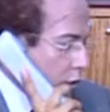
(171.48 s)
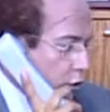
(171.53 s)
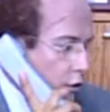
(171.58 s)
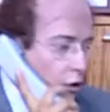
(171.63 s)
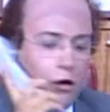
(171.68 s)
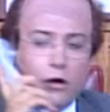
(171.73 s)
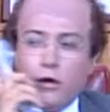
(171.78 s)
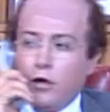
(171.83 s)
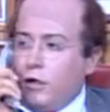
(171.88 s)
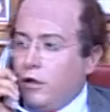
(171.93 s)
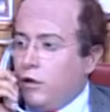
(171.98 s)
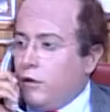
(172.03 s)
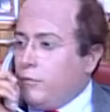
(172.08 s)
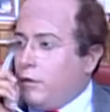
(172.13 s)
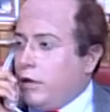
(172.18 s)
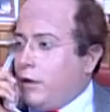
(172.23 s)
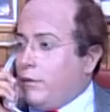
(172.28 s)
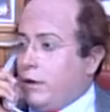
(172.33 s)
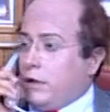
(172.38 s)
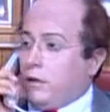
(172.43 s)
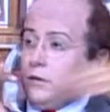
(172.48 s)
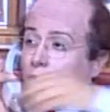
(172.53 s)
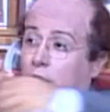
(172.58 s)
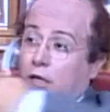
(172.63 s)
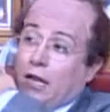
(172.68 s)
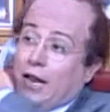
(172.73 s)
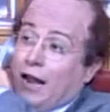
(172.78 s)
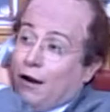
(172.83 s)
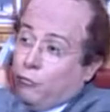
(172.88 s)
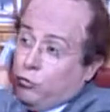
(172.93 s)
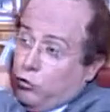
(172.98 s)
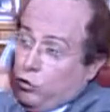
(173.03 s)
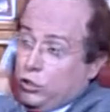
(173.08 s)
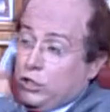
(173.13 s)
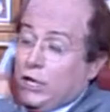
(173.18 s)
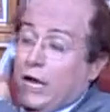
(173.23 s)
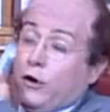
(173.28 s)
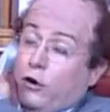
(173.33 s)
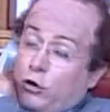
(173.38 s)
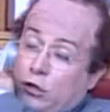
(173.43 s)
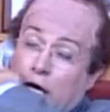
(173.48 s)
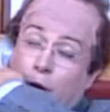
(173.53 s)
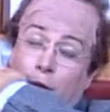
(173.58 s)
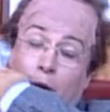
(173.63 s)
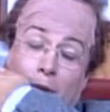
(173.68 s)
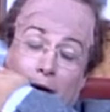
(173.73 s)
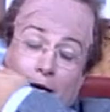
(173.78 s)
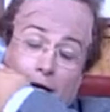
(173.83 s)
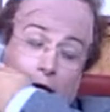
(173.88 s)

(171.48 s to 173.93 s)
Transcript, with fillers: Alo. Bana bak genel müdür çağırıyor. Tamam